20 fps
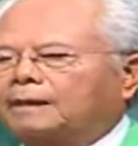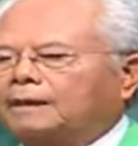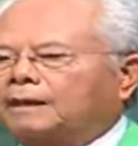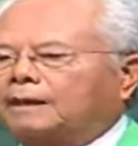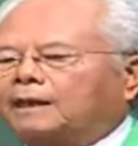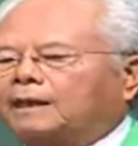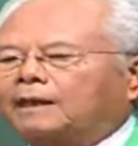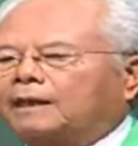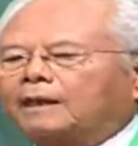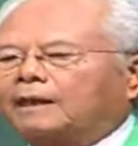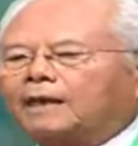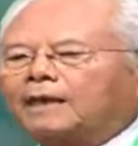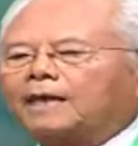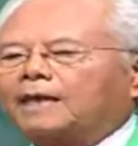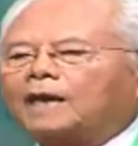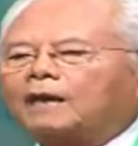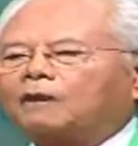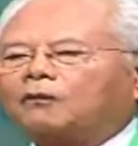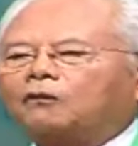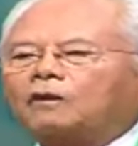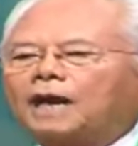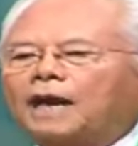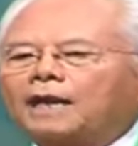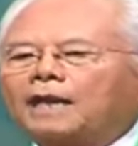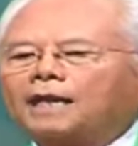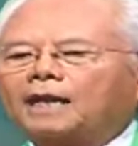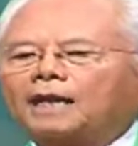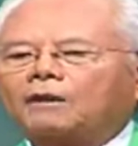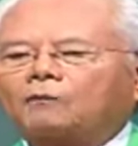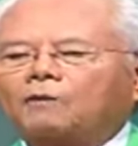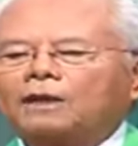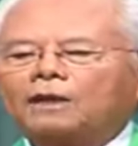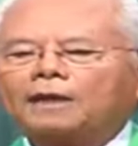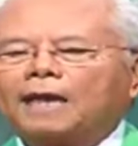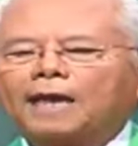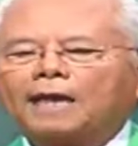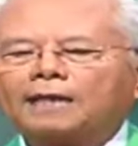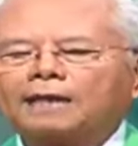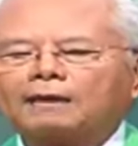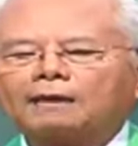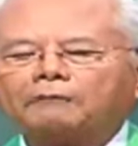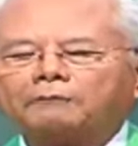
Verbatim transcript: Kaya ako laging 100%